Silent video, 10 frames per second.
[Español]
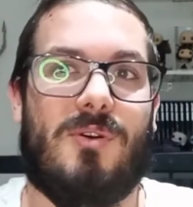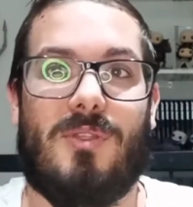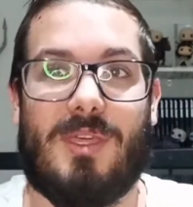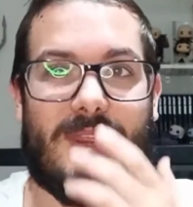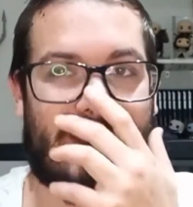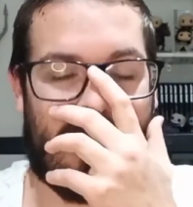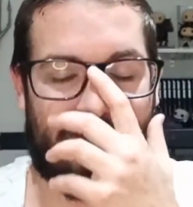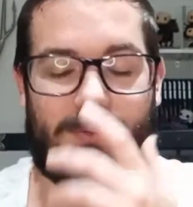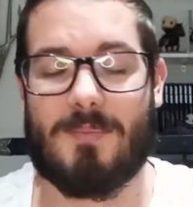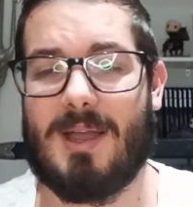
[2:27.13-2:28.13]
O de cierta
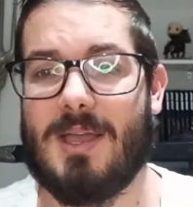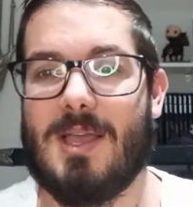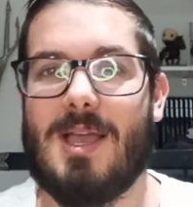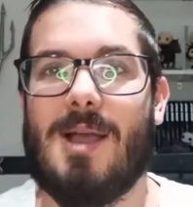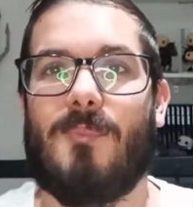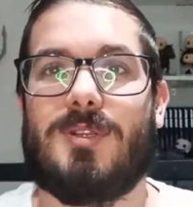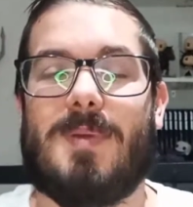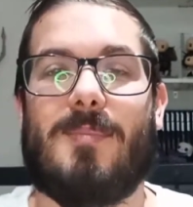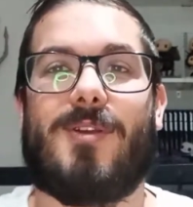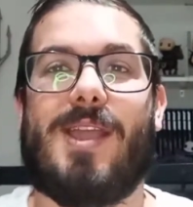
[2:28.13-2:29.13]
forma, pues
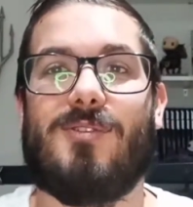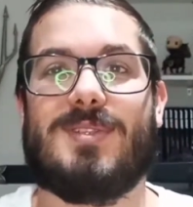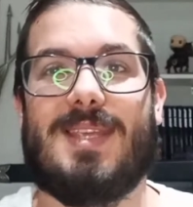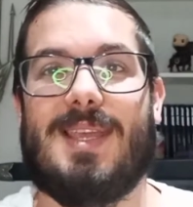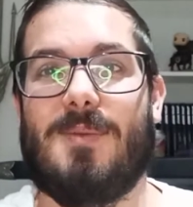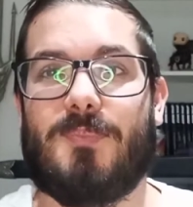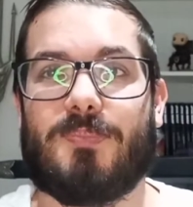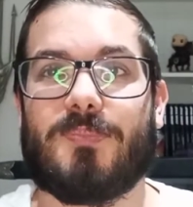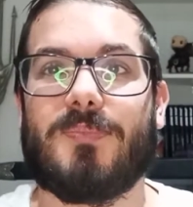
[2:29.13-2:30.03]
vemos que consiguen